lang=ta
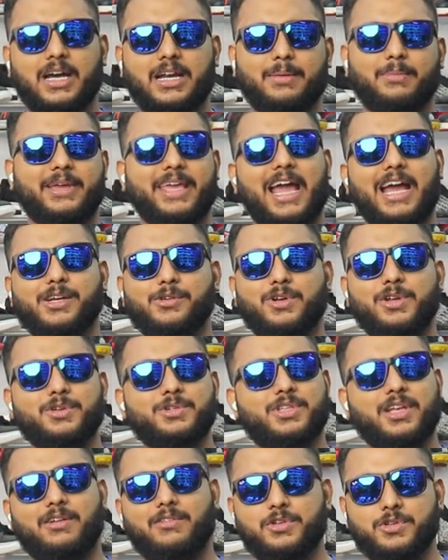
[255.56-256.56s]
நம்ம கேஷுவல்
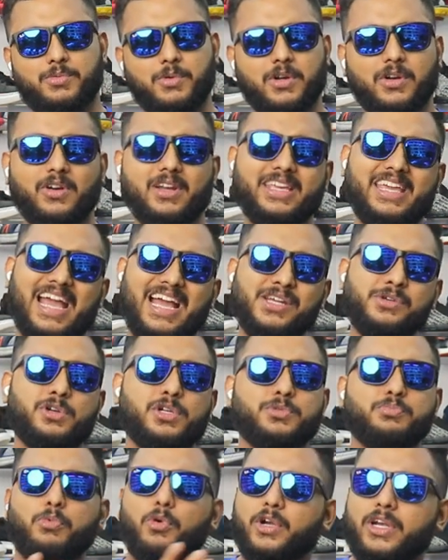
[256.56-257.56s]
யூஸாக யூஸ் பண்ணணும்
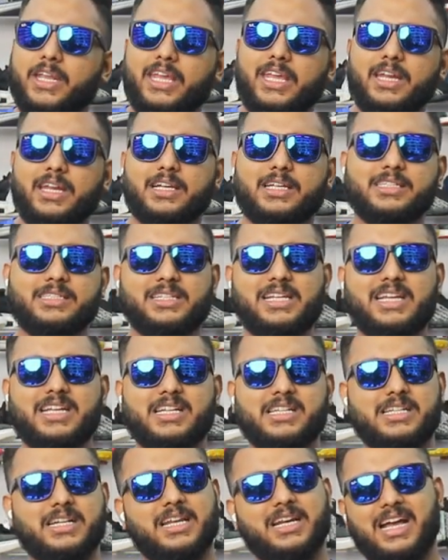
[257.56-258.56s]
கேஷுவல் ஸ்போர்ட்டி
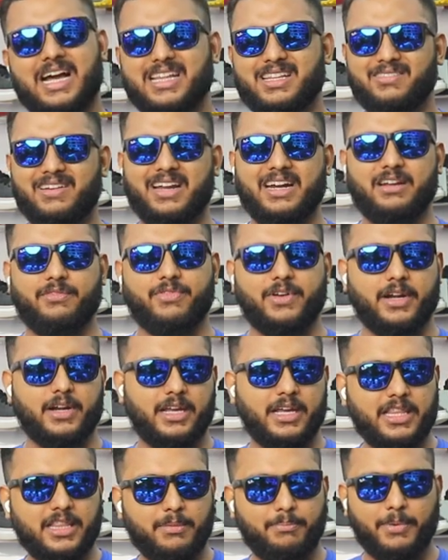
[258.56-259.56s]
ஸ்னீக்கர்ஸ் இருக்குது அது வேறு டிஃப்ரெண்ட்
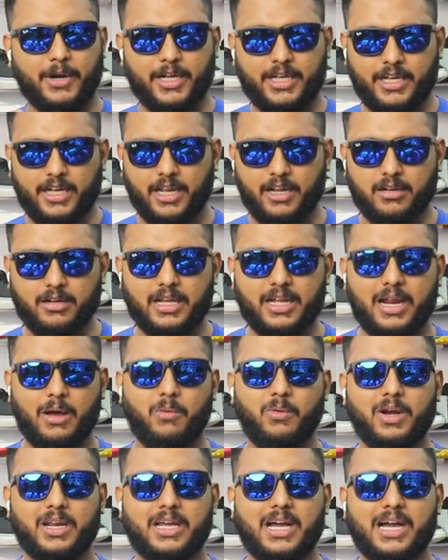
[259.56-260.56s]
இது பர்டிகுலராக
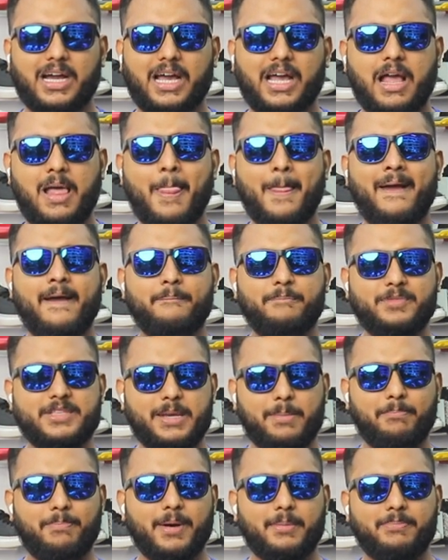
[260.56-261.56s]
உங்களுக்காக
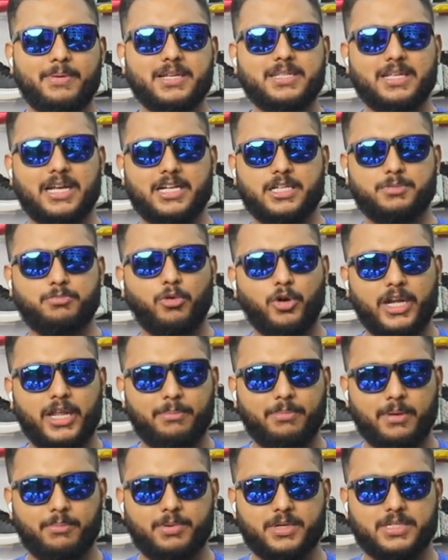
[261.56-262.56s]
ஜிம் பர்பஸ் அண்ட்
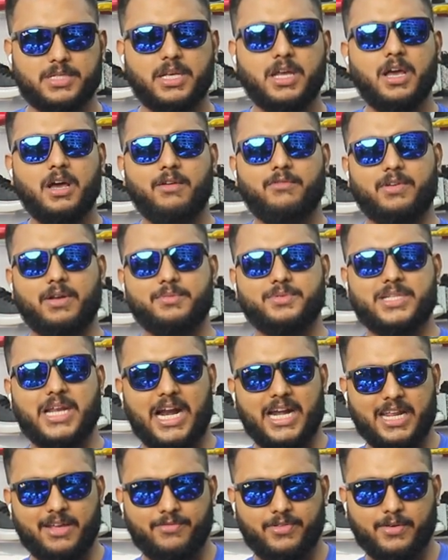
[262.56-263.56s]
ஸ்போர்ட்டி பர்பஸ் ஃப்ரம்
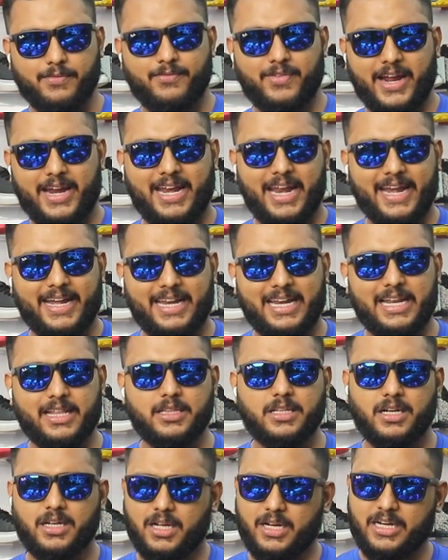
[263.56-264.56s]
ஸ்டார்டிங் ஃப்ரம் ஃபைவ்
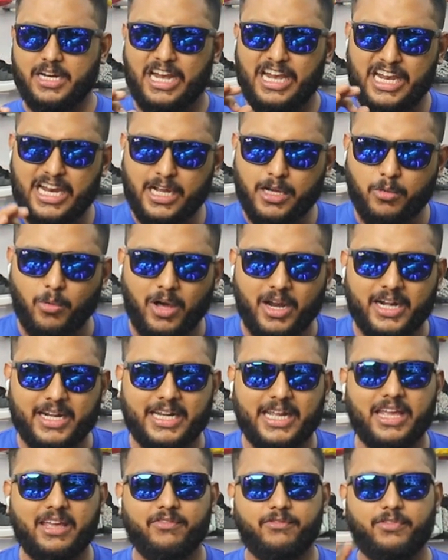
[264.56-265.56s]
நைன்ட்டிலேருந்து இருக்குது நல்ல
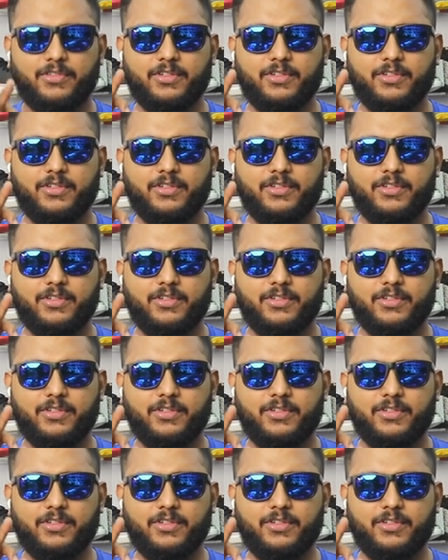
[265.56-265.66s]
குவாலிட்டி